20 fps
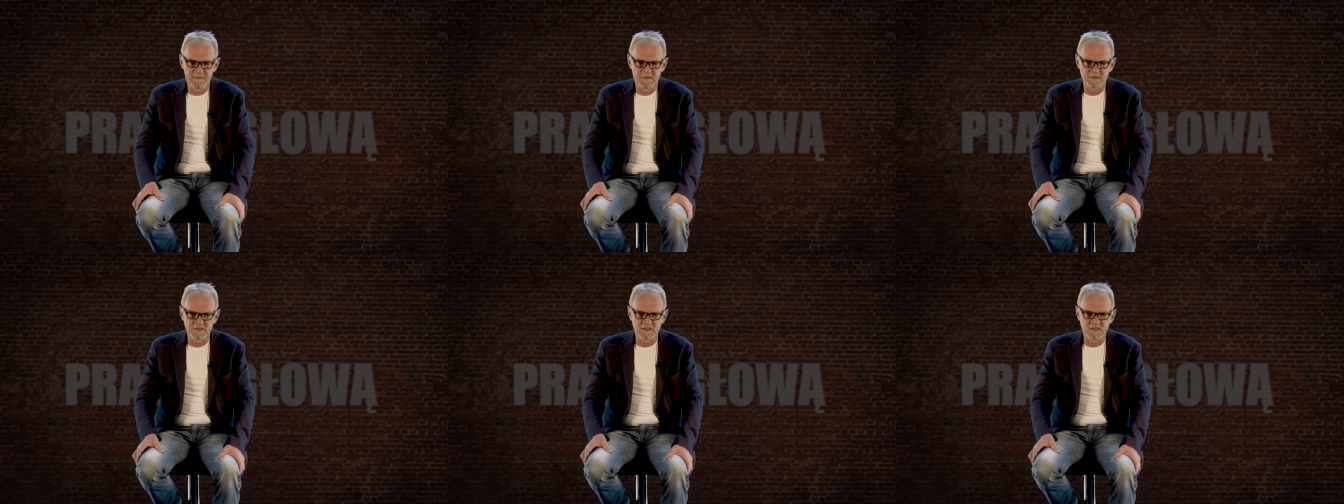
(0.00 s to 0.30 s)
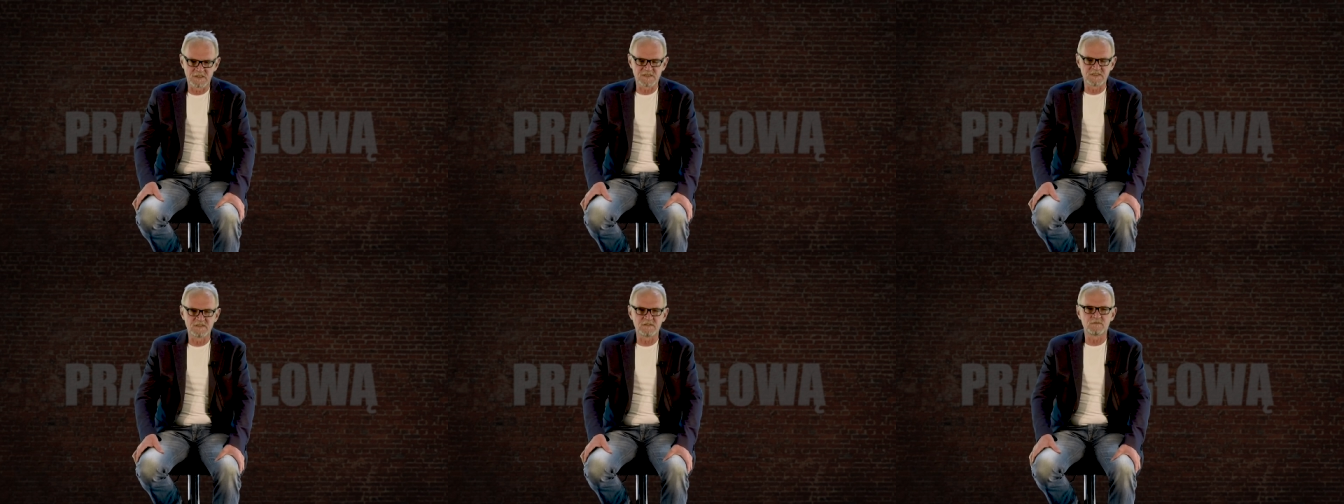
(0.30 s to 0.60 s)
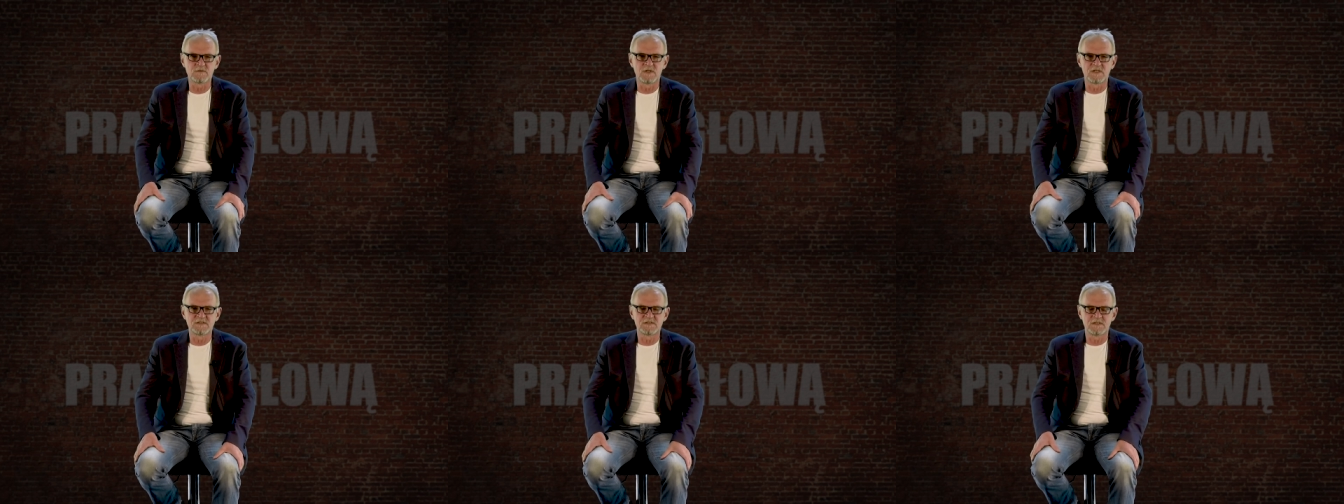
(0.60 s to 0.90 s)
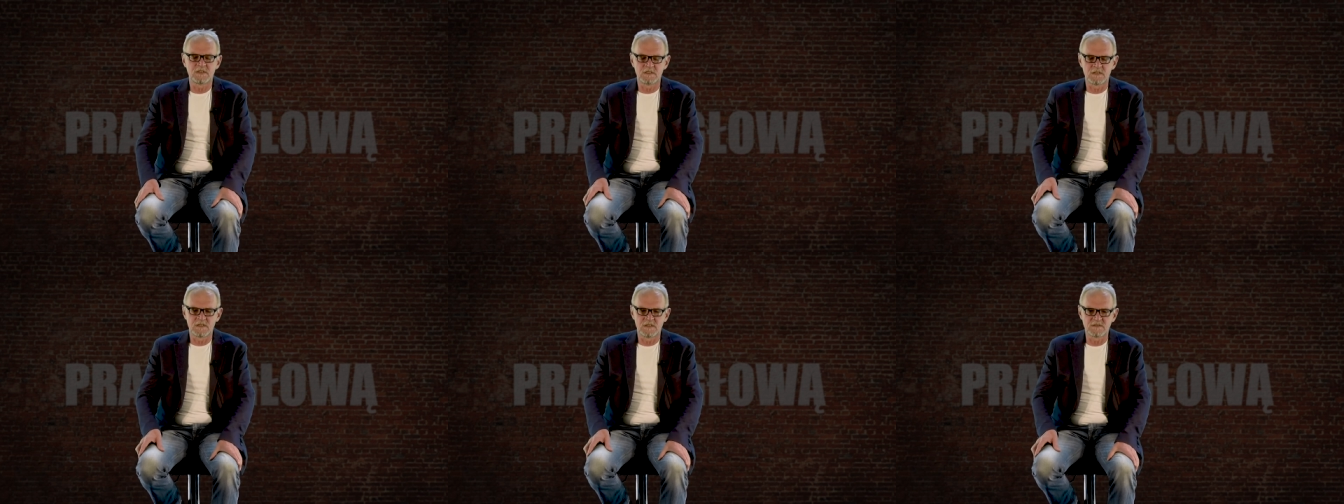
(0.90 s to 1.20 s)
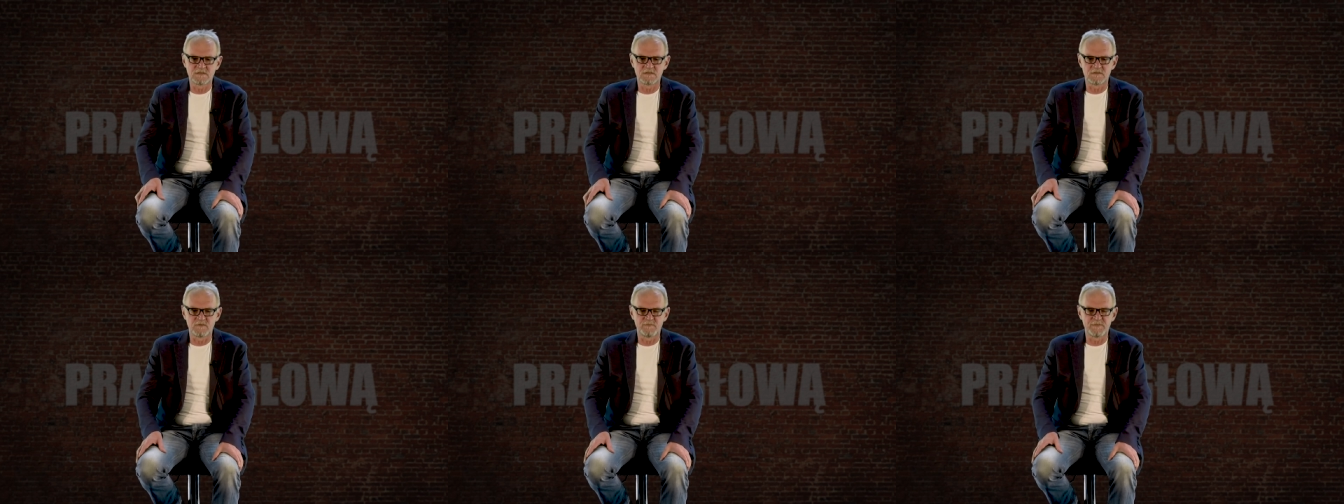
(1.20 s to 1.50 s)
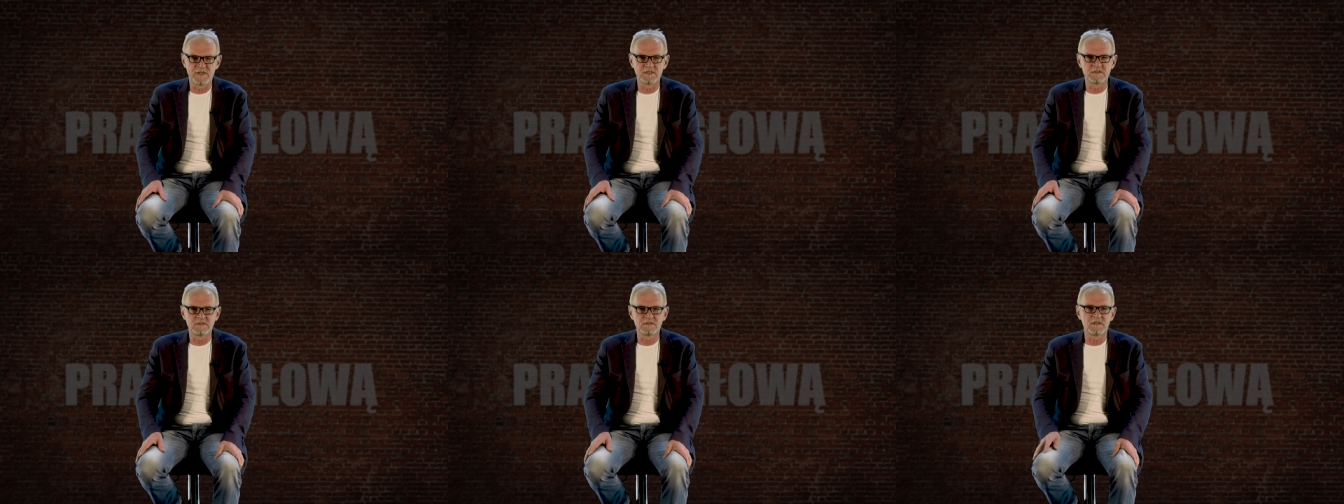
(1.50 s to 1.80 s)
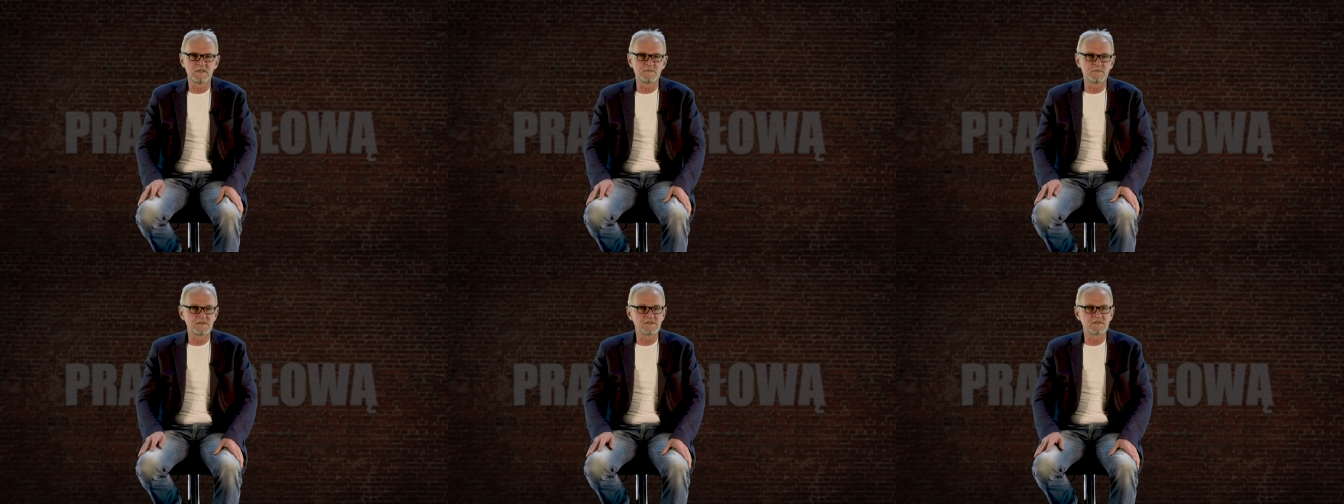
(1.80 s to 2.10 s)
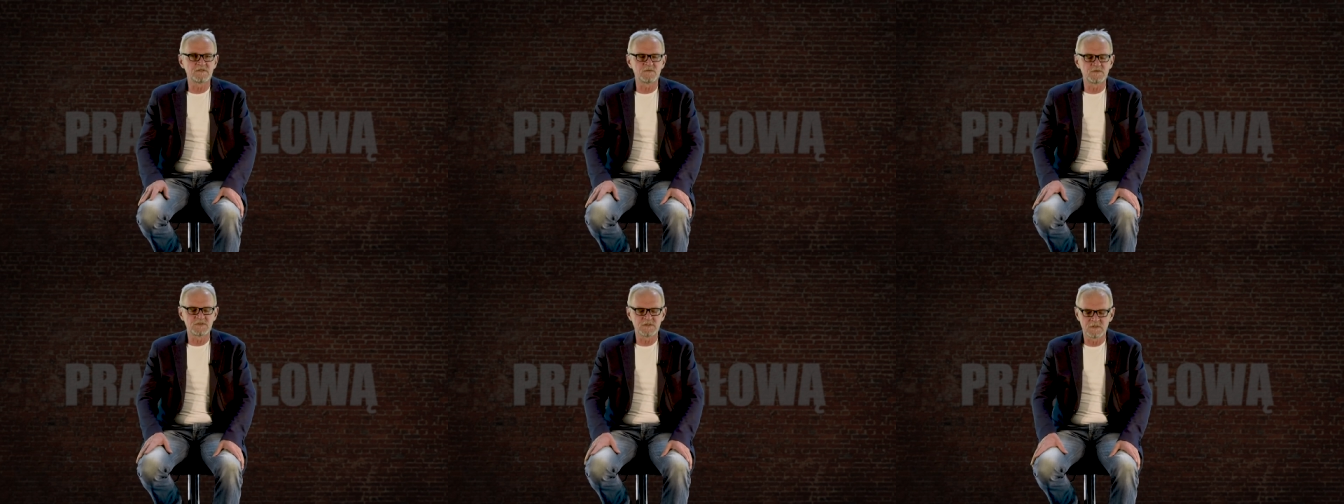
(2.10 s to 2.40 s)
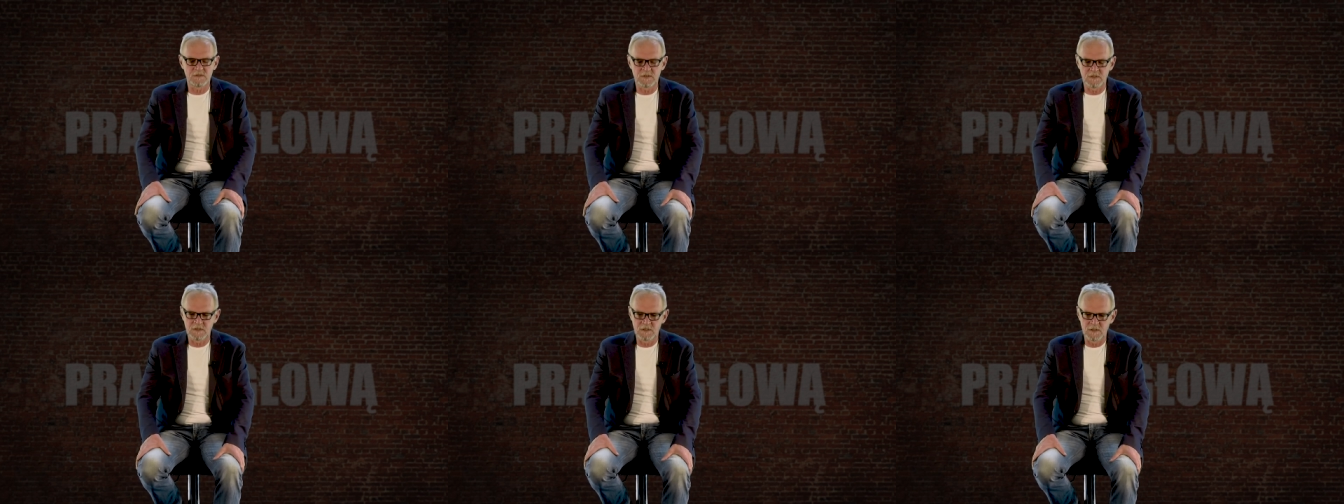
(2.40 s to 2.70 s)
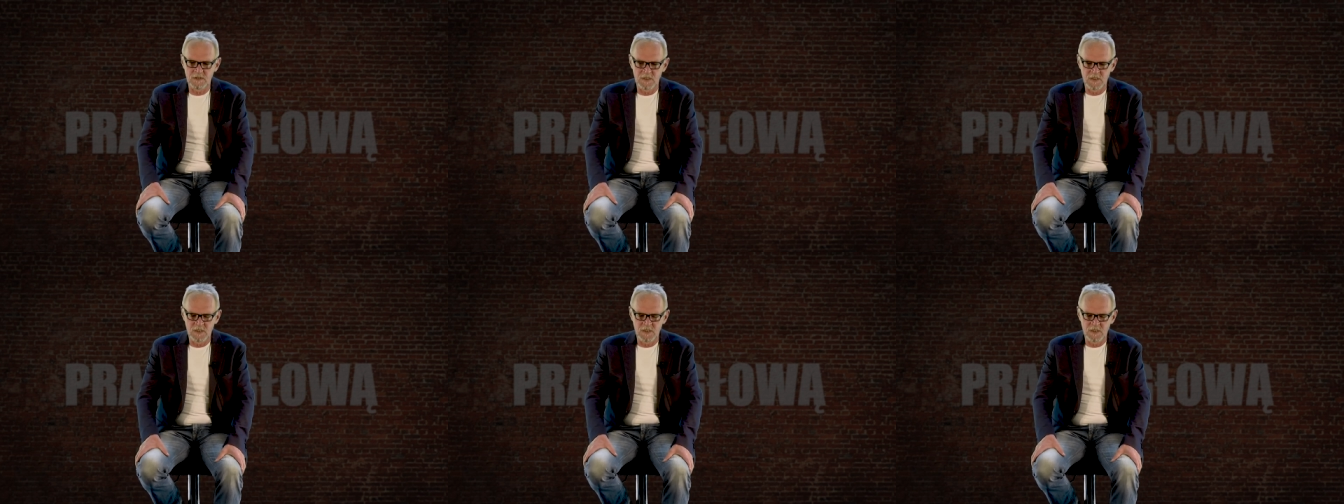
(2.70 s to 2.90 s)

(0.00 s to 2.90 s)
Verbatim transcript: że ta sytuacja nas dopadnie i będziemy się